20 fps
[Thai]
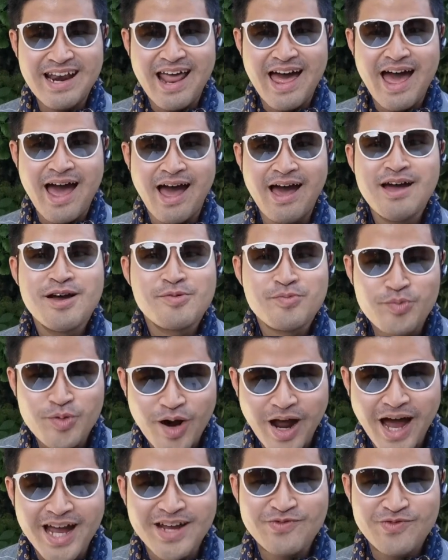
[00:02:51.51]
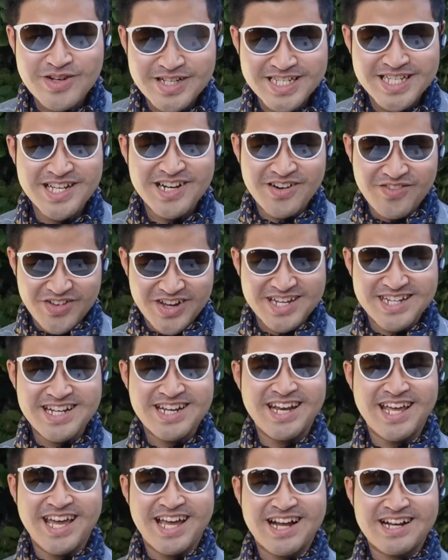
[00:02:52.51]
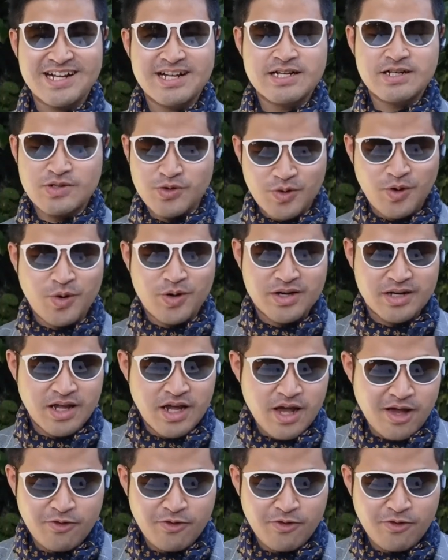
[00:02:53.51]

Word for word: และ Bright วชิรวิทนั่นเอง ทุกคน